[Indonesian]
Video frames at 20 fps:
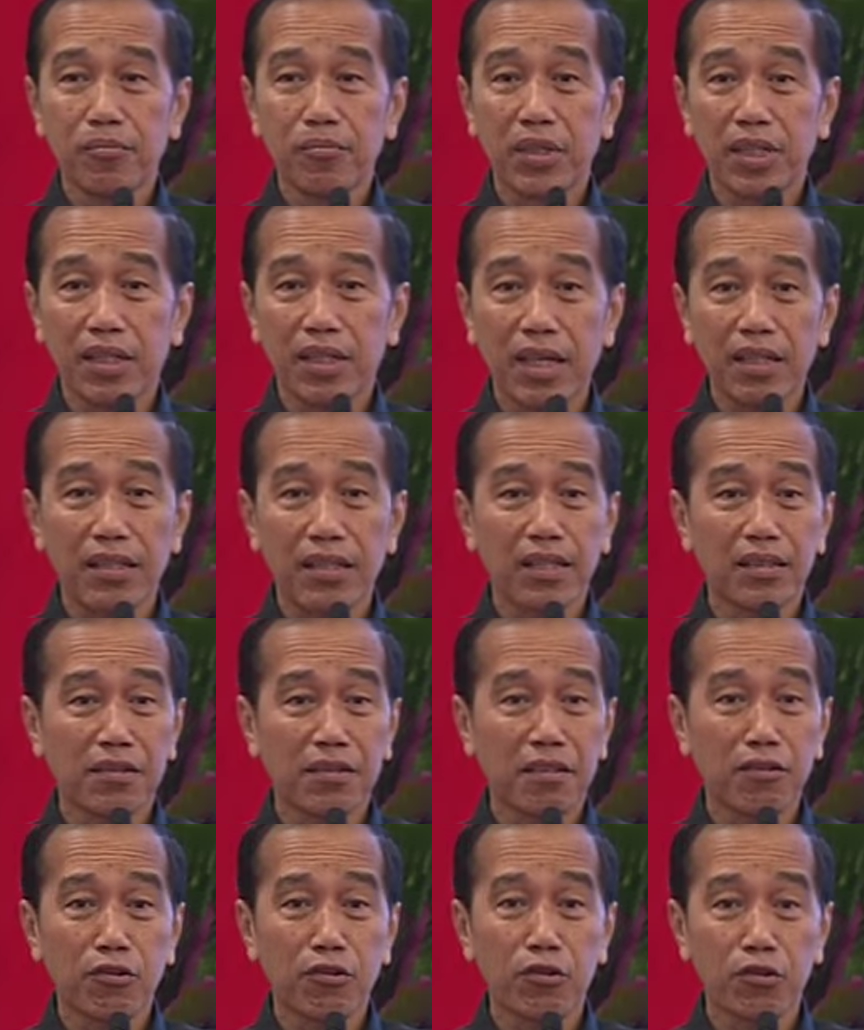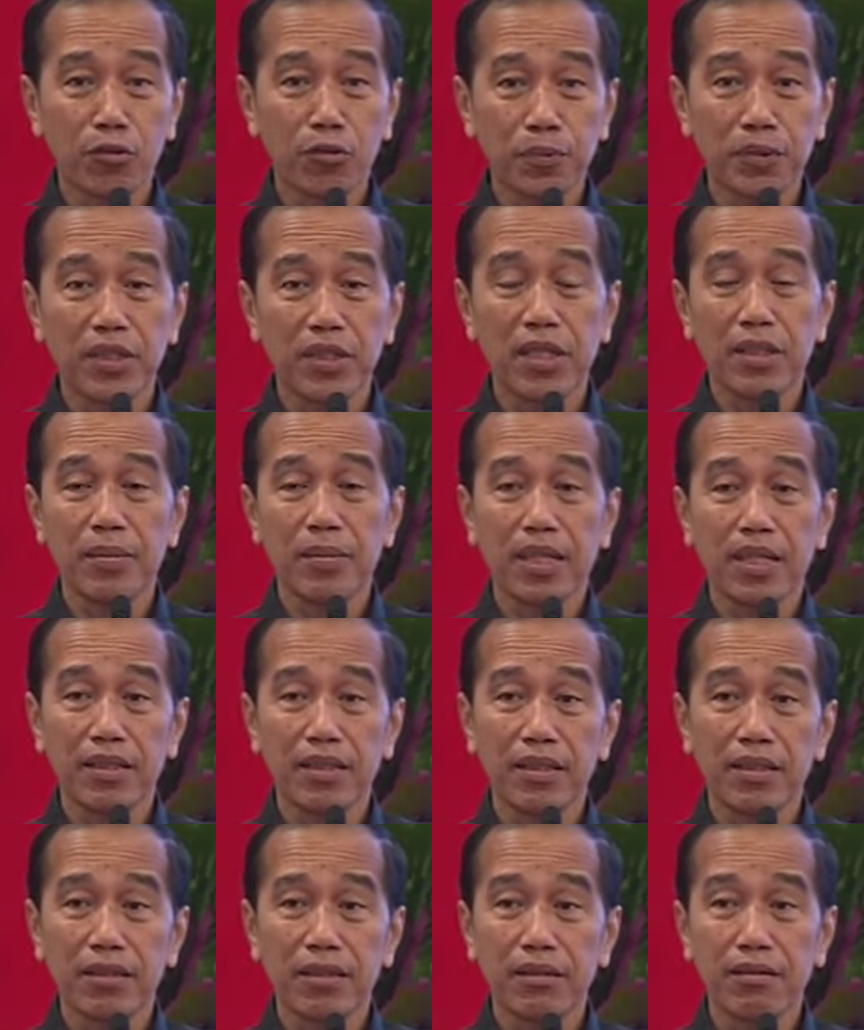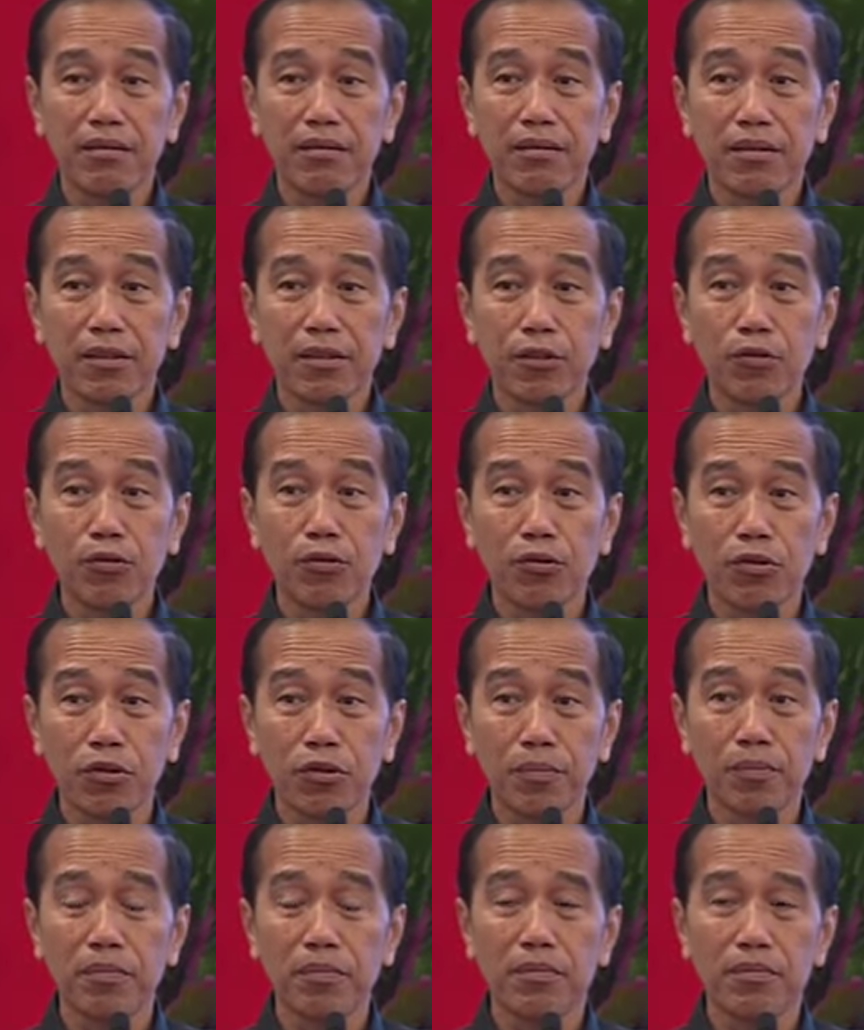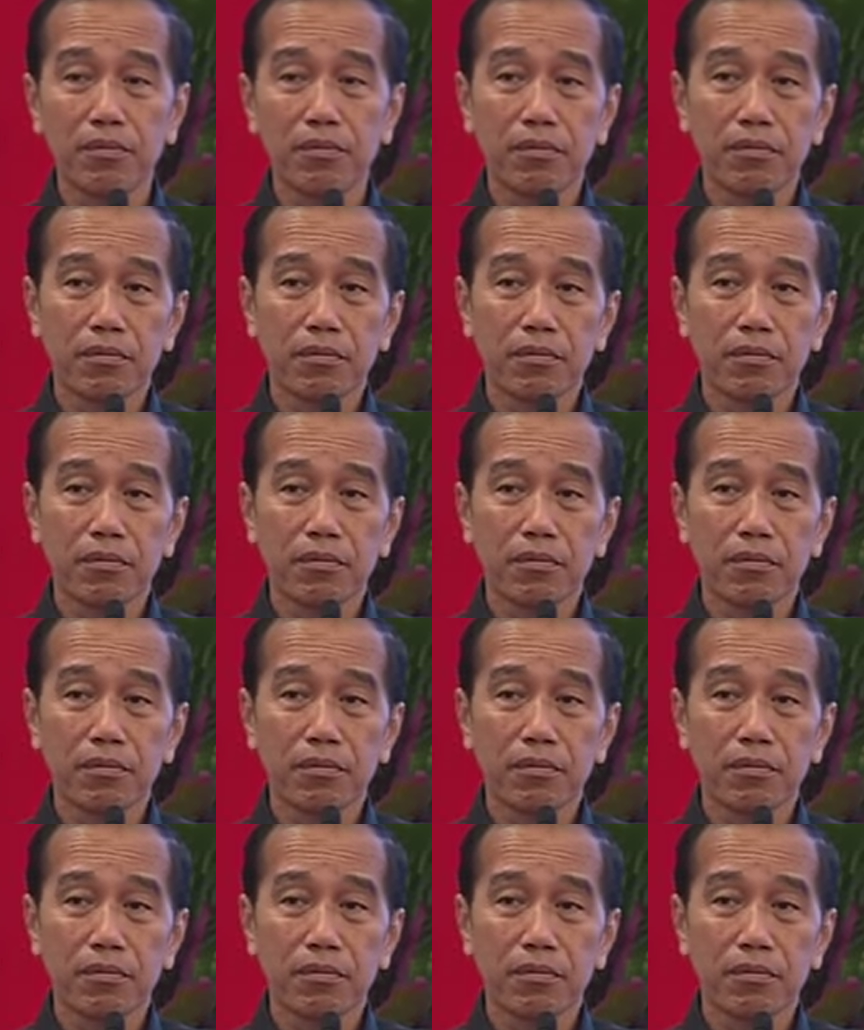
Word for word: berkaitan dengan korupsi apalagi tutup